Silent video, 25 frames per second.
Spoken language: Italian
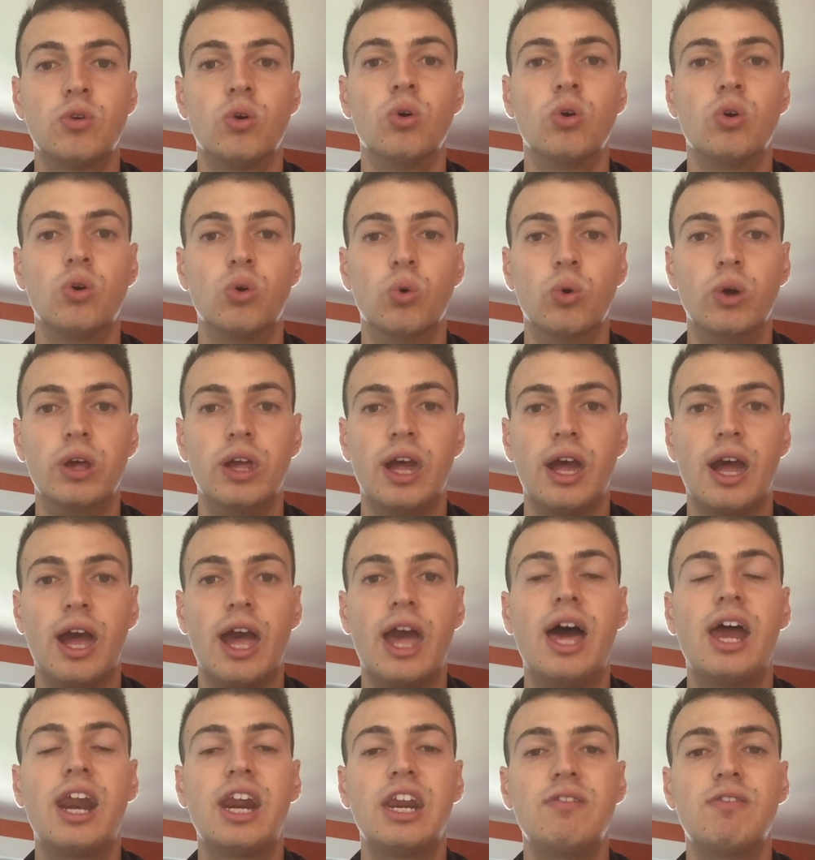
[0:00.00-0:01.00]
con cui
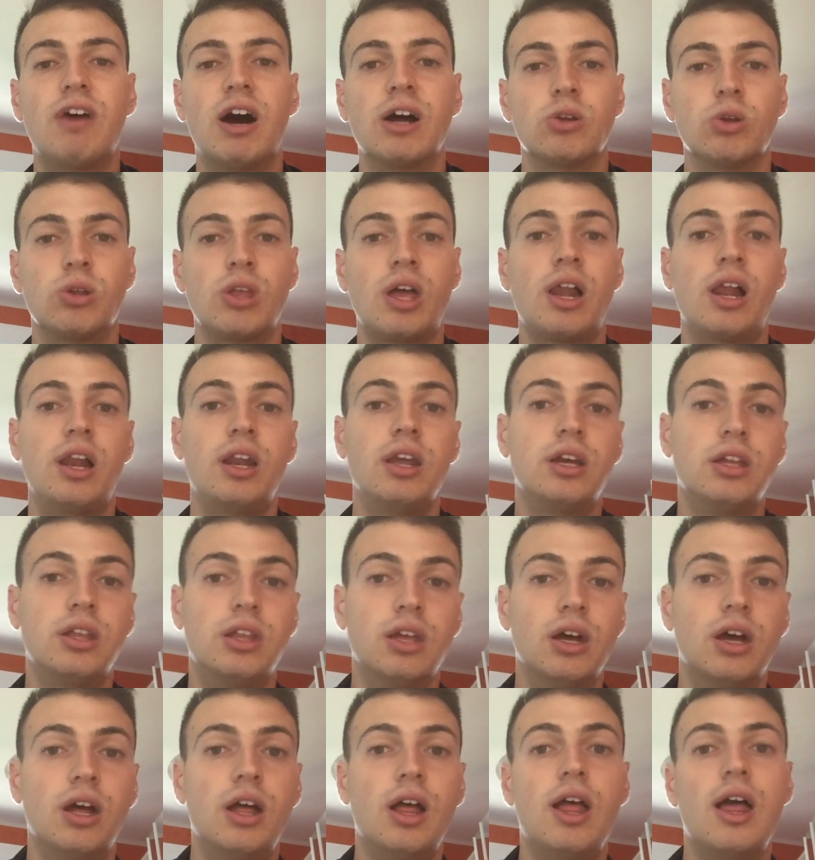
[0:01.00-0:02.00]
è arrivato dalla Ligue
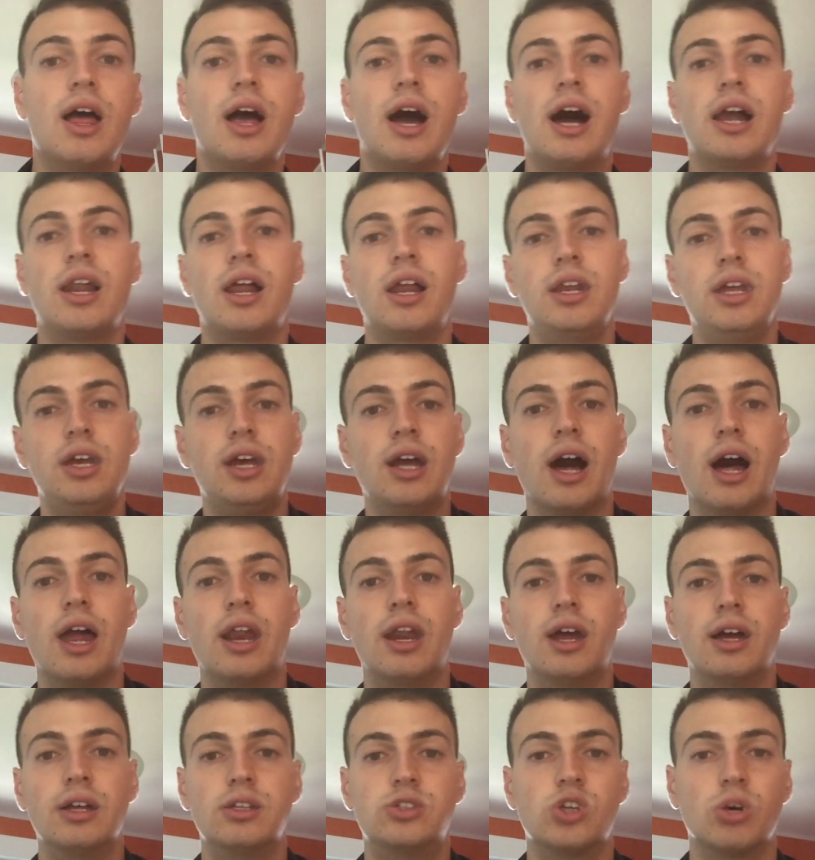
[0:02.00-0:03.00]
2 alla Ligue
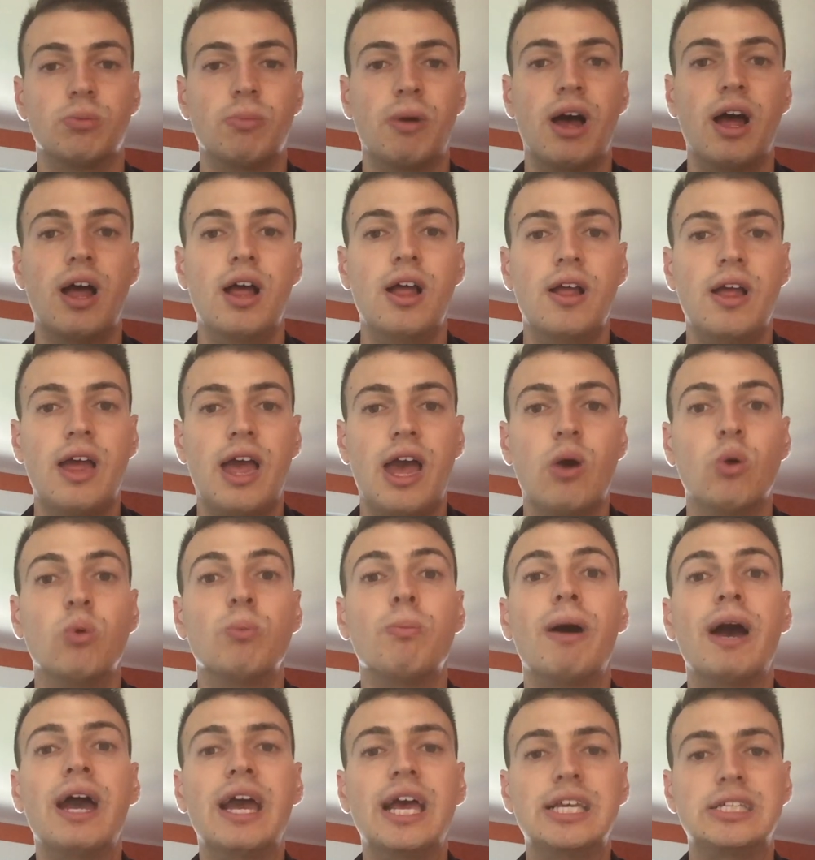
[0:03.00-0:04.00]
1 insomma è un
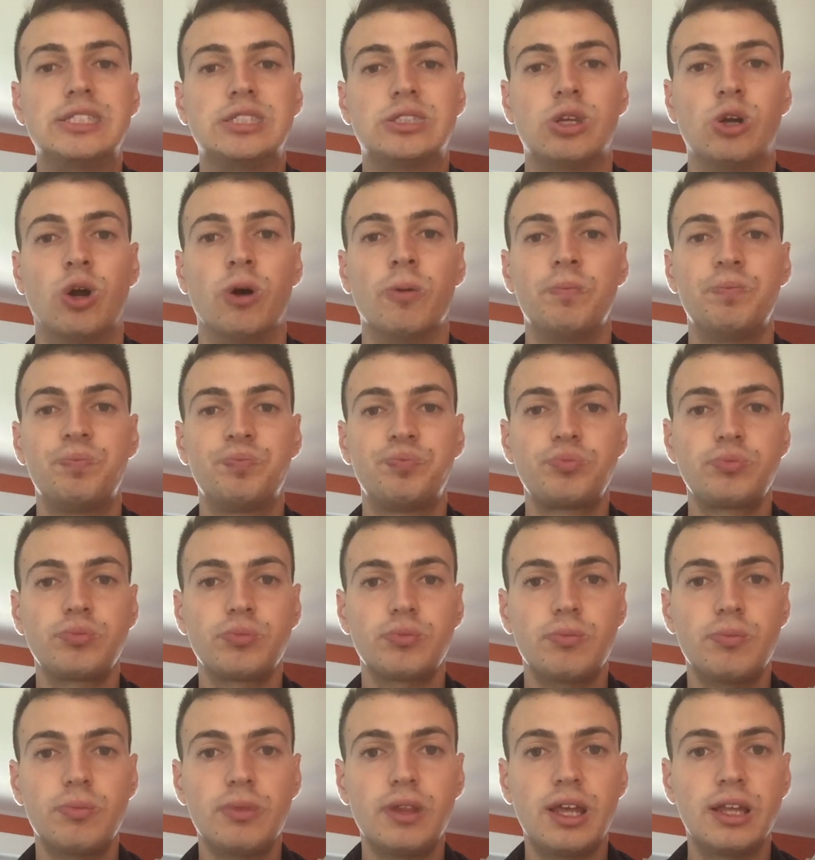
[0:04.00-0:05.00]
maestro
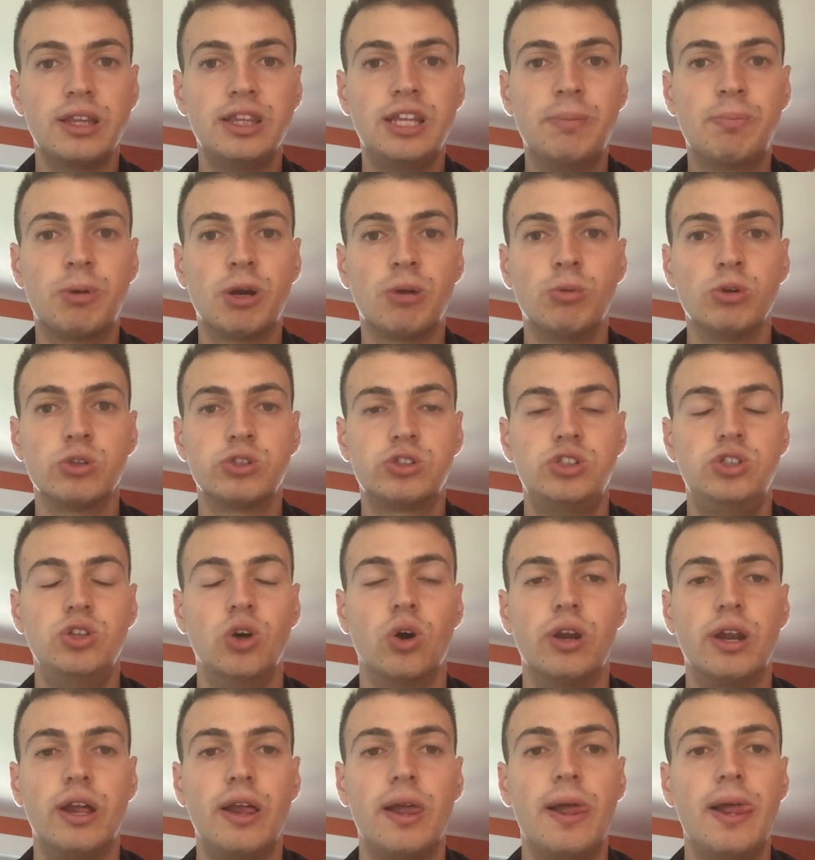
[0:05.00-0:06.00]
di
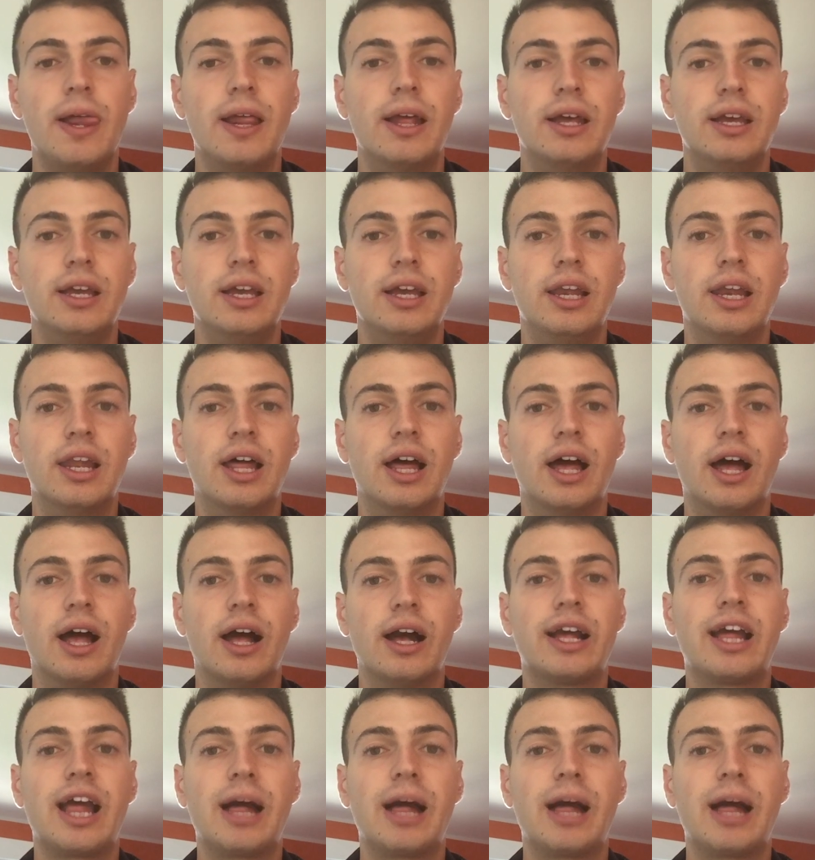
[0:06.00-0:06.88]
promozioni il